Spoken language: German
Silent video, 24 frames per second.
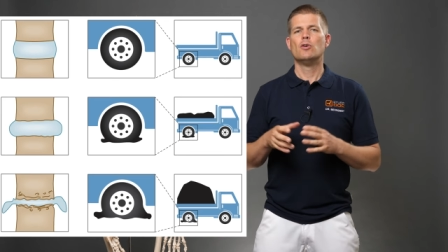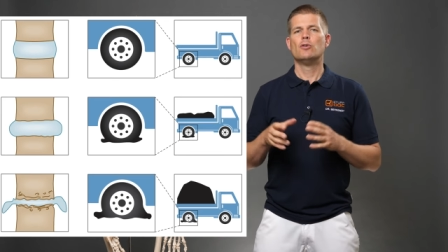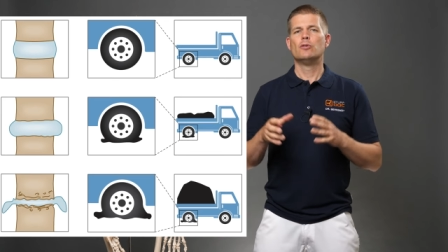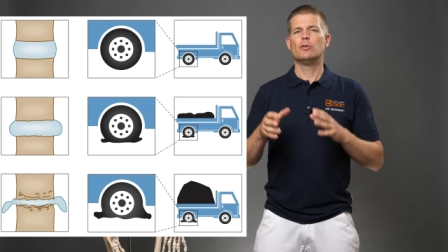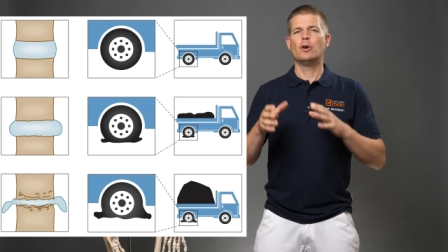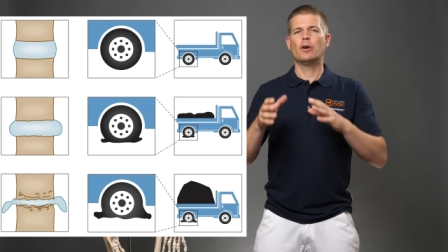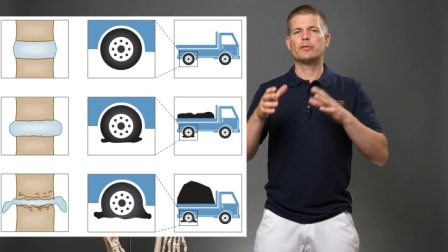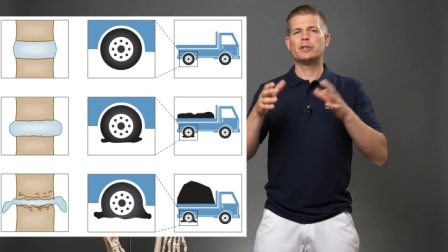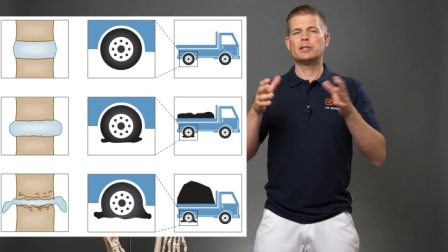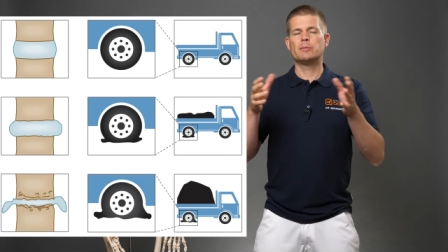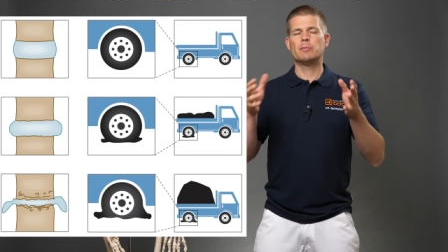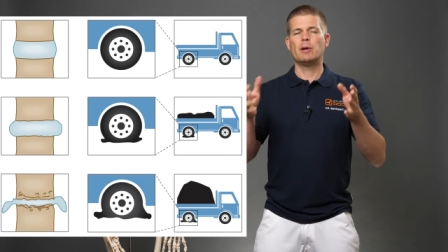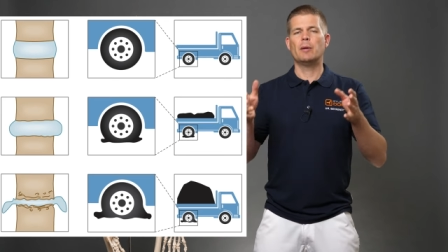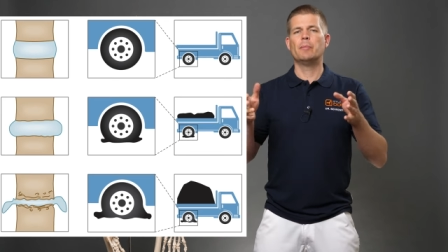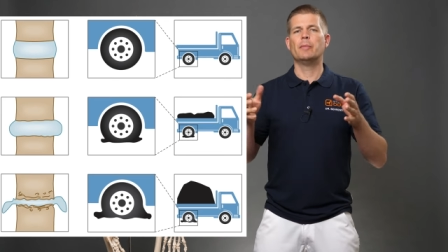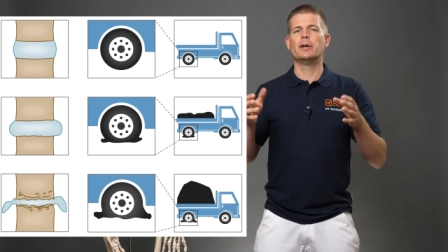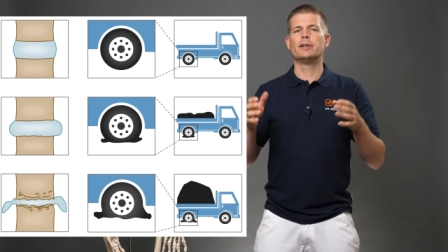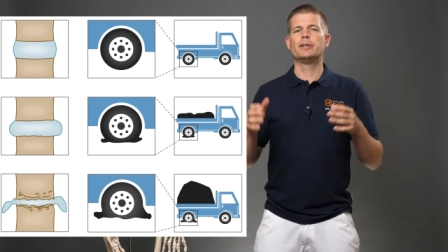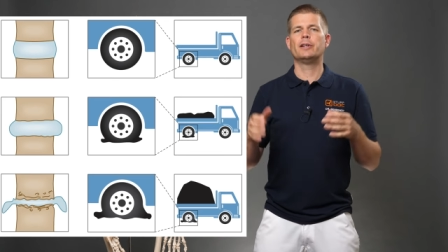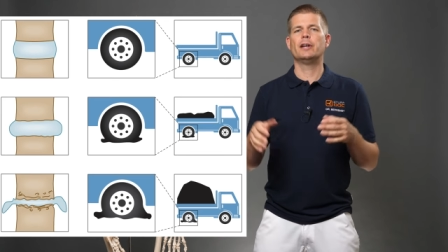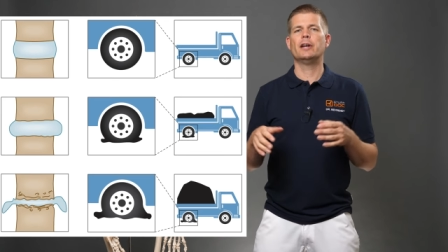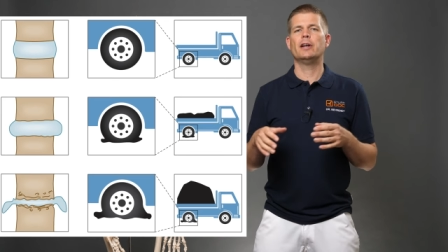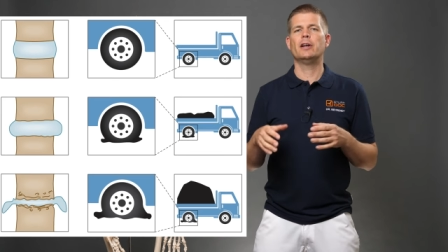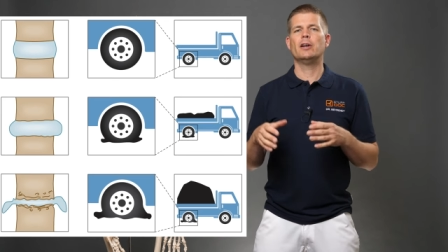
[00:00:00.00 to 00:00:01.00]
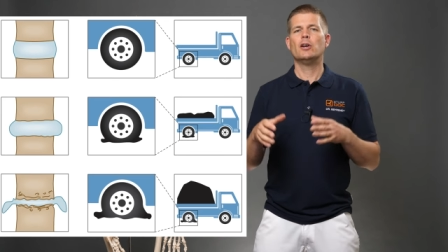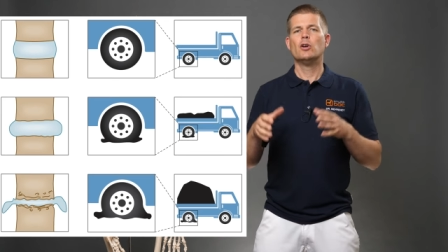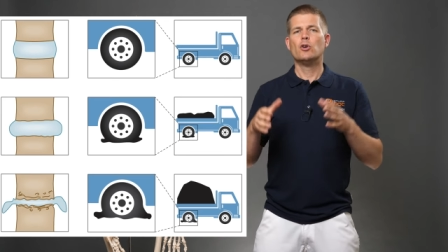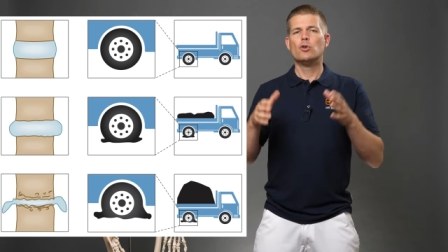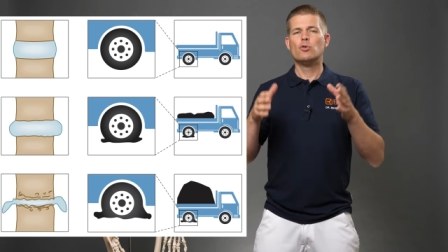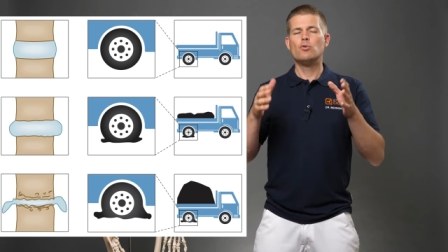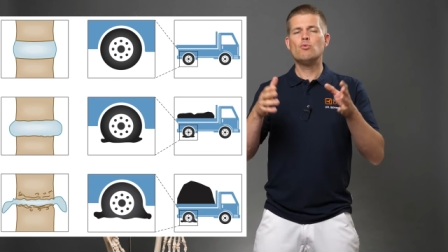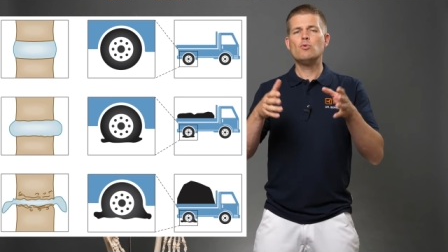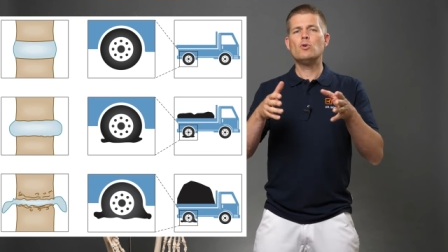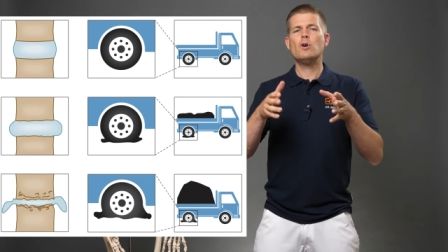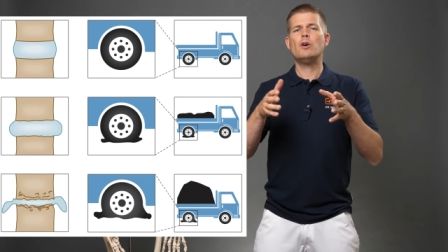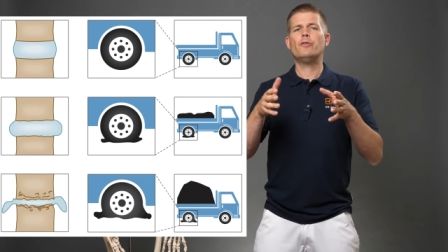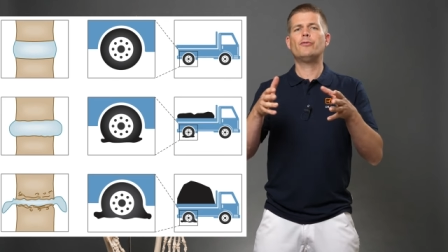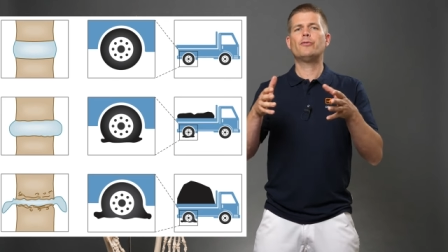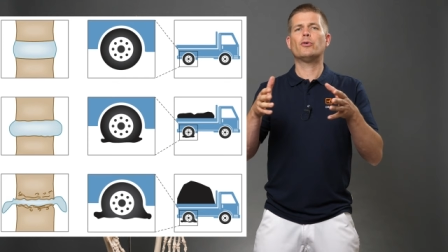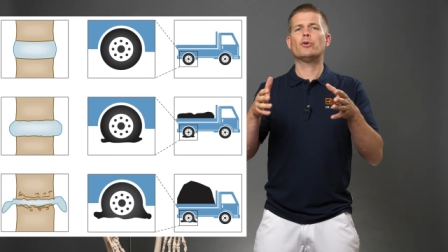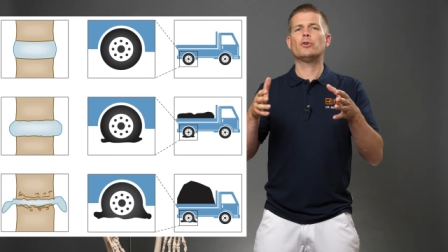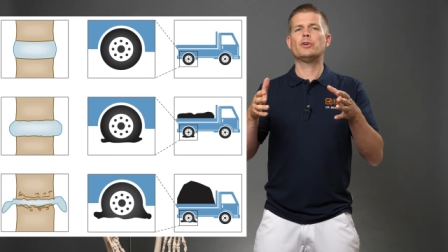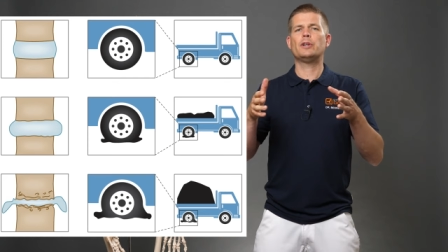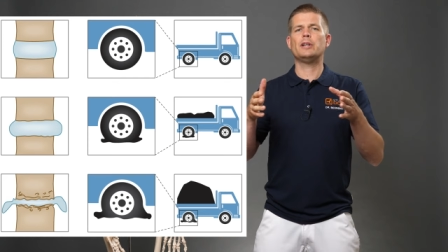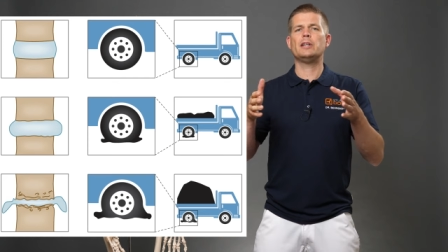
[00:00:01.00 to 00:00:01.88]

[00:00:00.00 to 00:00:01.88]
auf diesem MRT nur von